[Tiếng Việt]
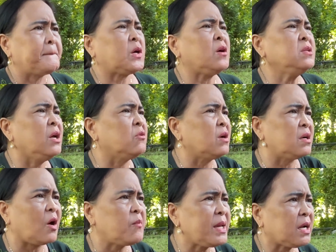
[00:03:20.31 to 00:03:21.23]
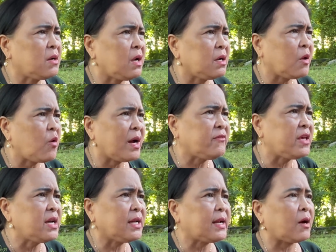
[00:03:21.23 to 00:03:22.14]
có nhiều người đâu biết cái, cái hoa
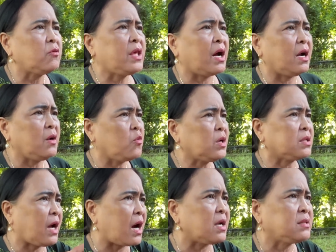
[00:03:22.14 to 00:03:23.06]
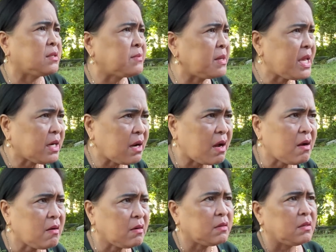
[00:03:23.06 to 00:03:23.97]
viên anh đâu nhờ lũ cần cờn này mới biết đó
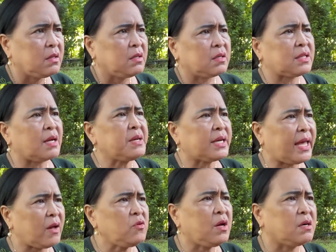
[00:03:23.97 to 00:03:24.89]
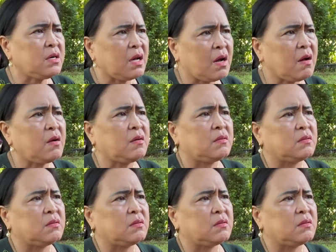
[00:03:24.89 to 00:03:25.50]
người ta mới kéo dữ đó